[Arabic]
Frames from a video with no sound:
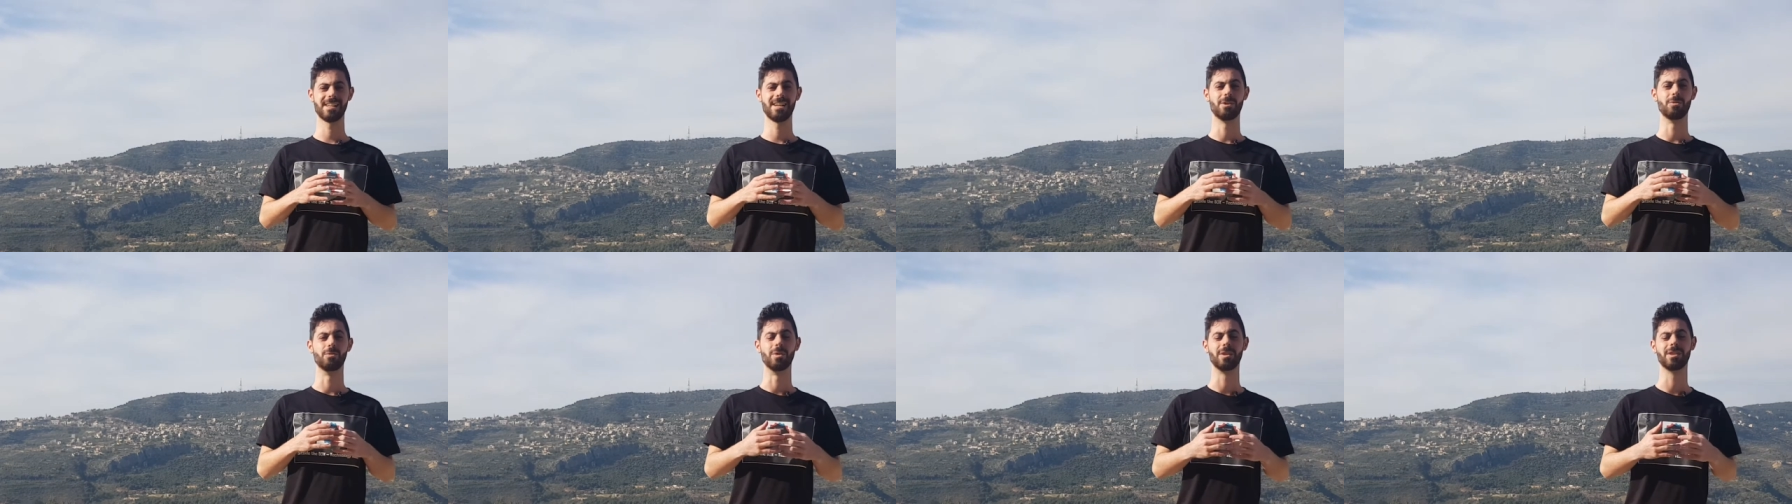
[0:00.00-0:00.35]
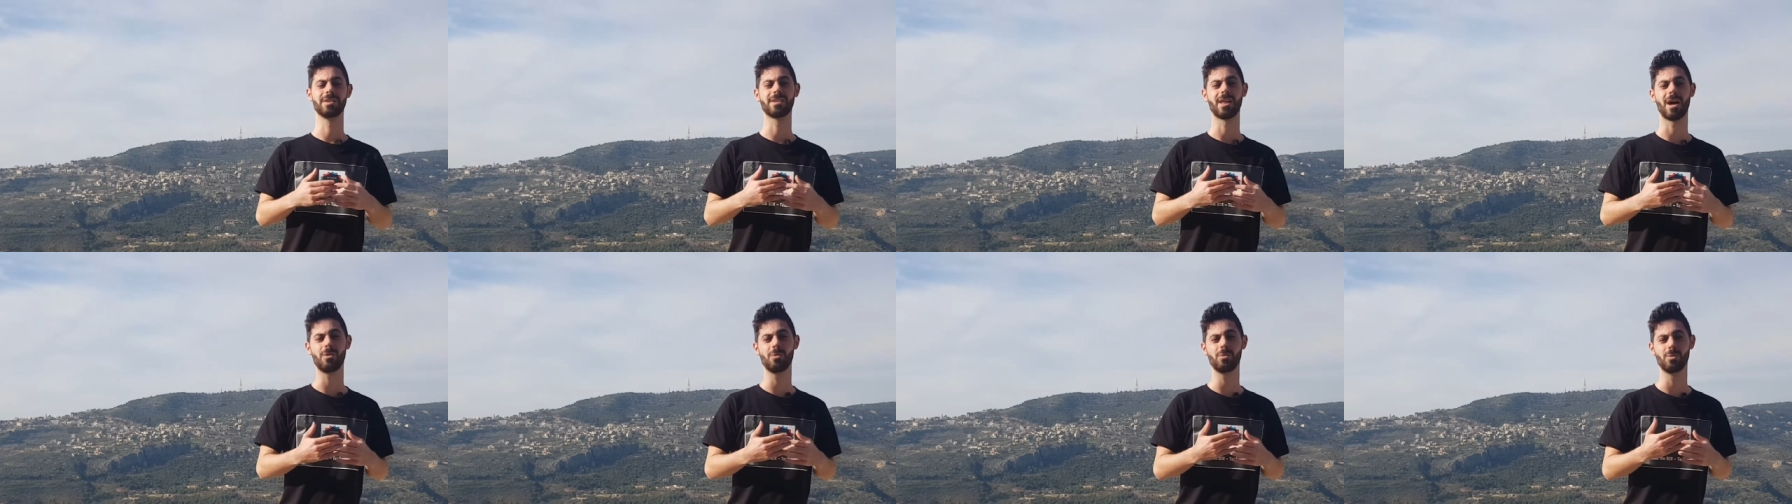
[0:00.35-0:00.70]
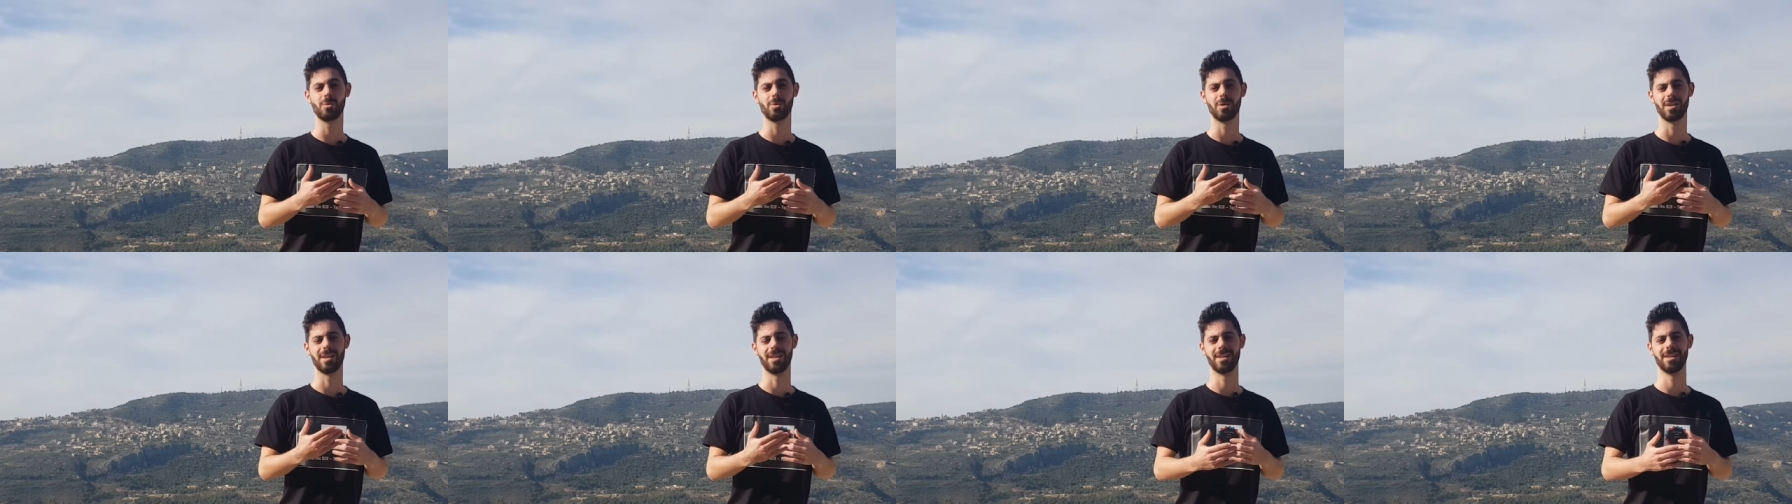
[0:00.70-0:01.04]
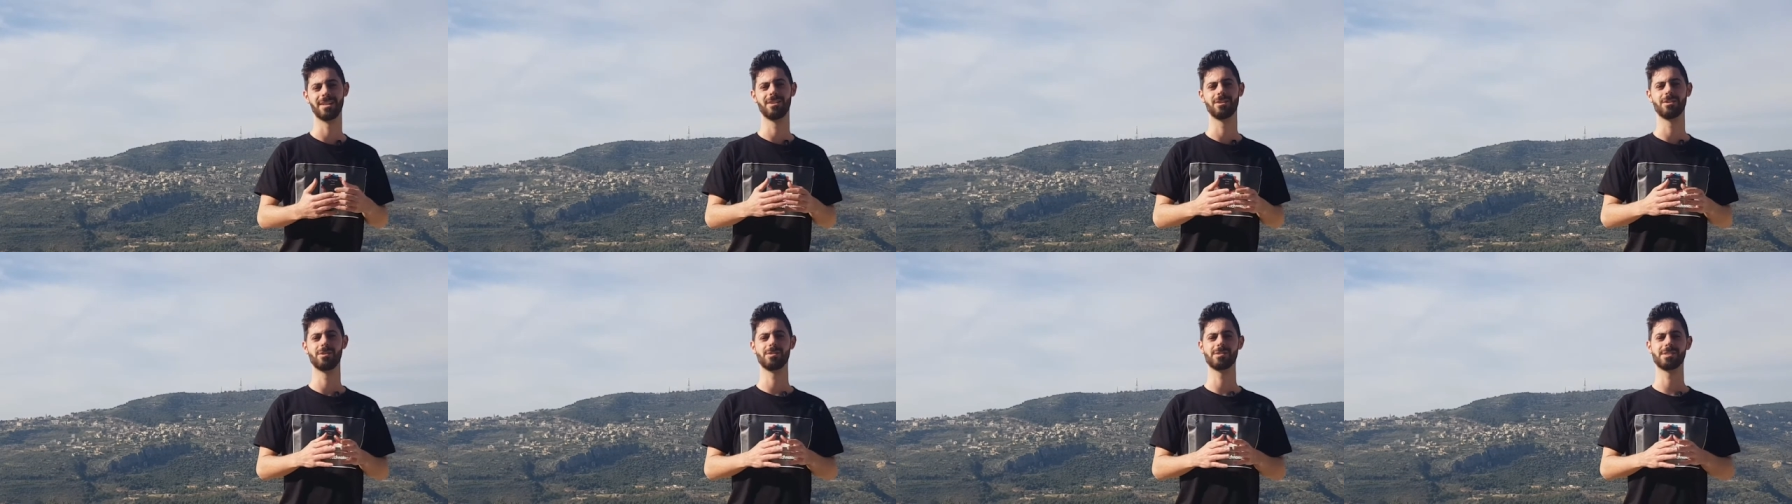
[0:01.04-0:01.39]
ونطور
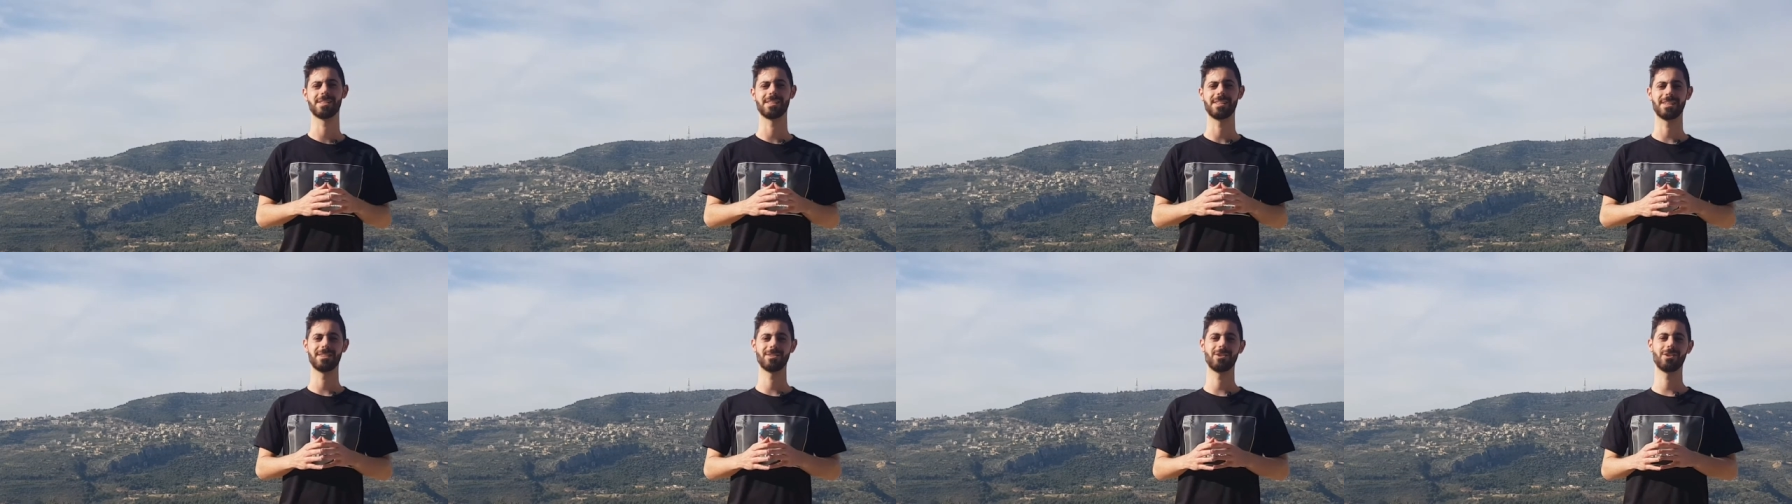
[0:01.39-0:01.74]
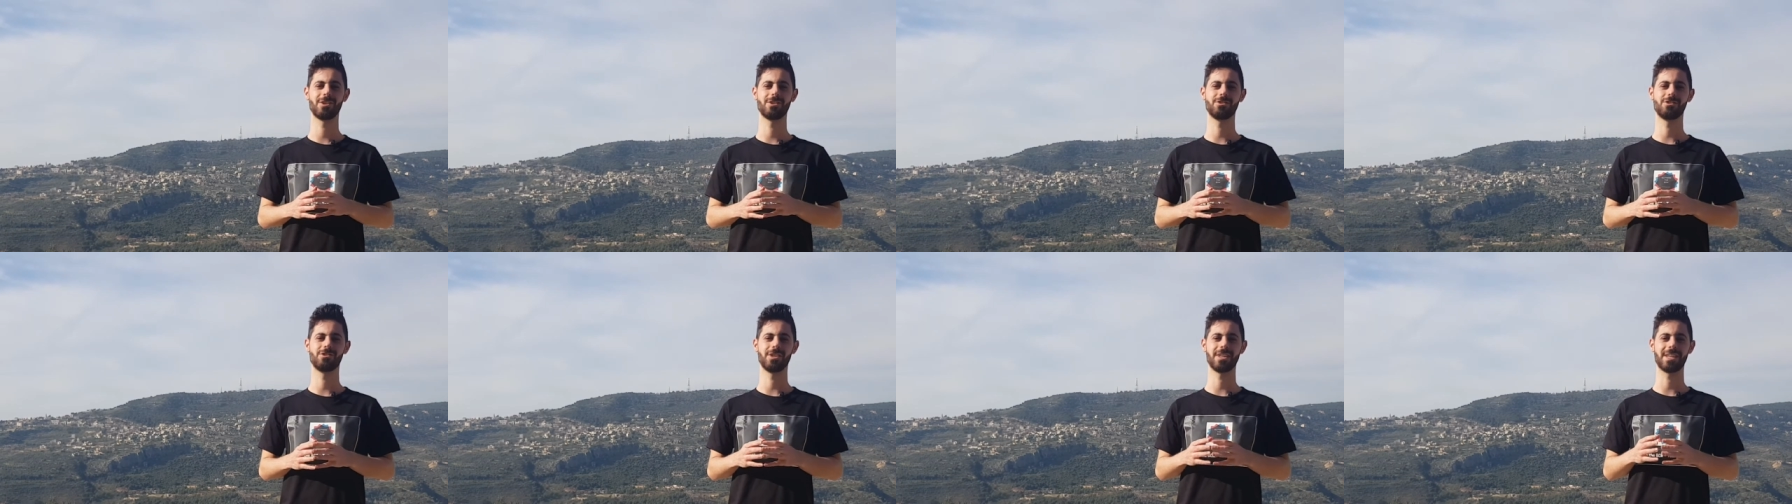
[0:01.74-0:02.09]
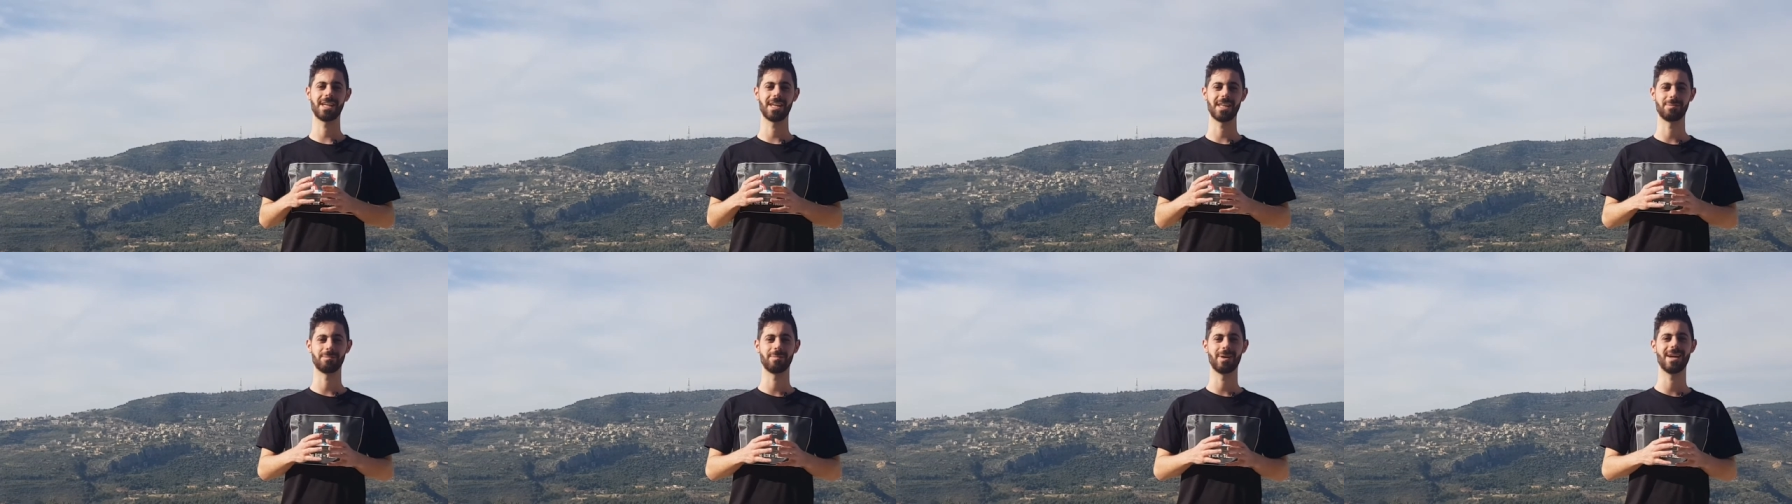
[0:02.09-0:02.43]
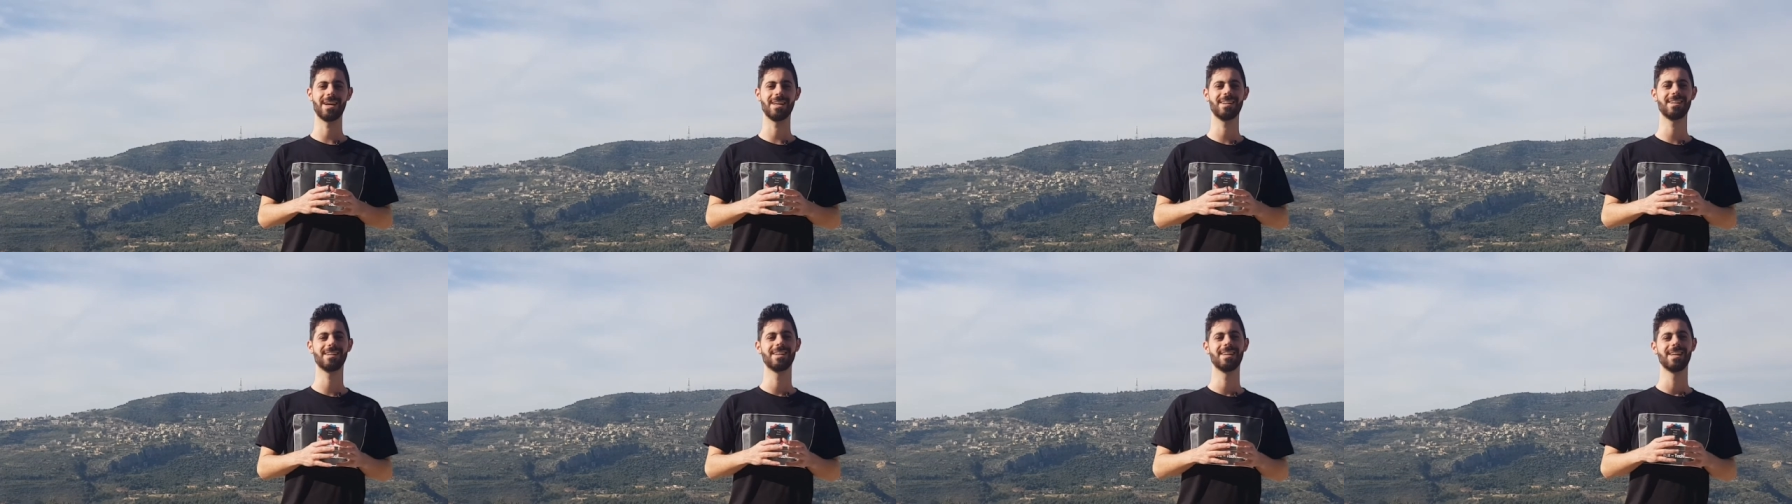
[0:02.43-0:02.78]
الدرونز تكنولوجي
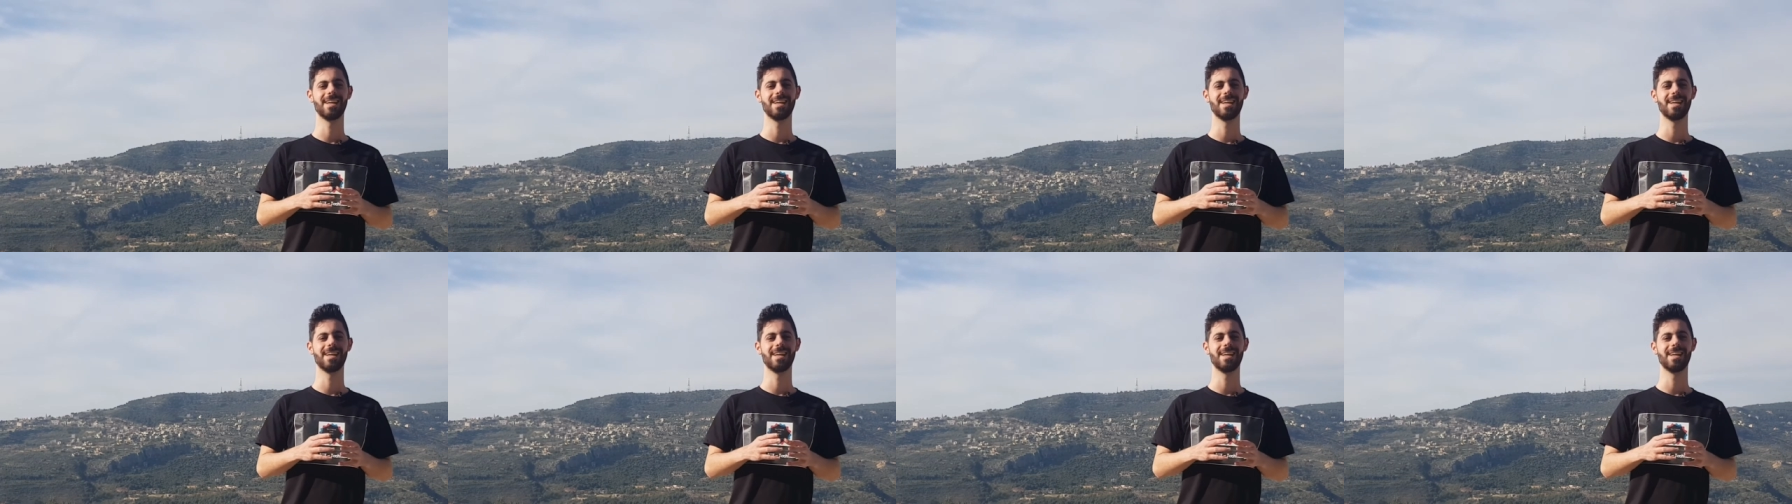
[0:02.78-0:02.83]
كرمال